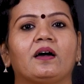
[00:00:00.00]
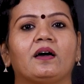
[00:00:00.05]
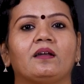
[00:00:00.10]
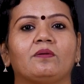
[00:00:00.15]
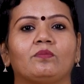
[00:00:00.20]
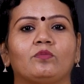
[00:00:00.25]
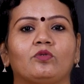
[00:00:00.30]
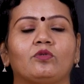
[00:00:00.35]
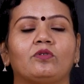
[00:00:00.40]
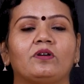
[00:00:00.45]
நாள்
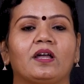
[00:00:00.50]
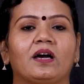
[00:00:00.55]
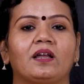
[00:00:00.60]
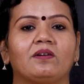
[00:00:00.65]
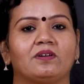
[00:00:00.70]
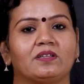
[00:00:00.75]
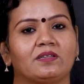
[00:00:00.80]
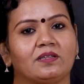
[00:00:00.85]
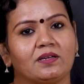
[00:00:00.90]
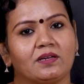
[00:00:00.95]
மூணு நாள்
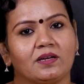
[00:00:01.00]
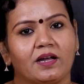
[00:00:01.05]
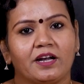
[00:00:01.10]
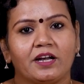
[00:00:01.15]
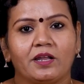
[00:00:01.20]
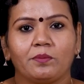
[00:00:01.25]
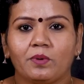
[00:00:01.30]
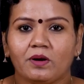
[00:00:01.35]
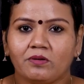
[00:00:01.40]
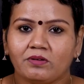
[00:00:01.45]
வந்து
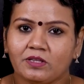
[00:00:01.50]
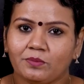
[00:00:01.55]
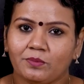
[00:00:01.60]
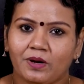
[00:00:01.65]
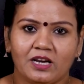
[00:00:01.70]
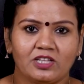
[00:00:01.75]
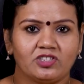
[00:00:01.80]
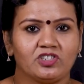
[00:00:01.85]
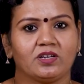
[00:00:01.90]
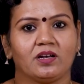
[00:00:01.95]
கண்டிப்பாக வந்து
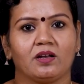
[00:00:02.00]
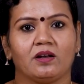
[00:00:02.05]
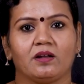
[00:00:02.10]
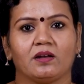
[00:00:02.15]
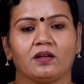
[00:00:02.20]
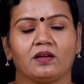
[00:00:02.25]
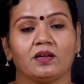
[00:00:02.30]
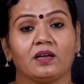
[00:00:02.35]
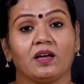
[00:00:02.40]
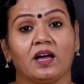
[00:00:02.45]
மலச்சிக்கல்
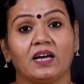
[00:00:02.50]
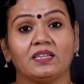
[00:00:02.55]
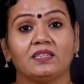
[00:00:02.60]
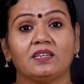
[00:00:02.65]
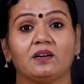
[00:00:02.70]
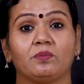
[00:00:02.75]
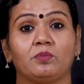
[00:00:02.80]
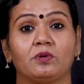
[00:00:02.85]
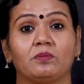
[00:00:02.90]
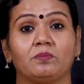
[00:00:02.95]
இருக்குது
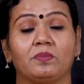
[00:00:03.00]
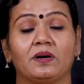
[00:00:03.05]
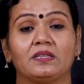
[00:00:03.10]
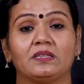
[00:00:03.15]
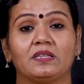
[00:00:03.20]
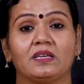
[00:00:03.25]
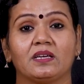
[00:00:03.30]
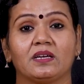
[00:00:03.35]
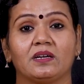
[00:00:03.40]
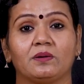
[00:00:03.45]
அதுக்கப்புறம்
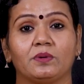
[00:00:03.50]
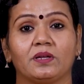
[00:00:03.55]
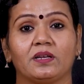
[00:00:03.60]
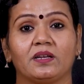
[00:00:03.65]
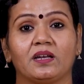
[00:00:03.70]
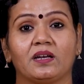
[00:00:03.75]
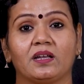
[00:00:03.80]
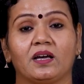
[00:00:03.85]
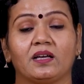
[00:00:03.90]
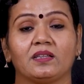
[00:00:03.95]
பார்த்தீங்க
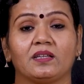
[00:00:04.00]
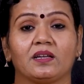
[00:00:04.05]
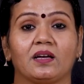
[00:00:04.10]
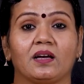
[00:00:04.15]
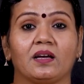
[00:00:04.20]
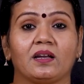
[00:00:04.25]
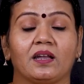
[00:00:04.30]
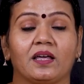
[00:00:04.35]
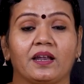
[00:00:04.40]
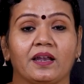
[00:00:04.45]
அப்படின்னா நான்
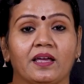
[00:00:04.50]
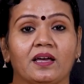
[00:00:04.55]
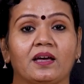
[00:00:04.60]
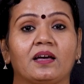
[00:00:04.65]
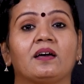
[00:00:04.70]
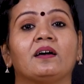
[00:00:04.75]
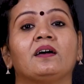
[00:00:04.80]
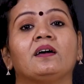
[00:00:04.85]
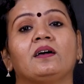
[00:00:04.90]
அதுக்காக நிறையா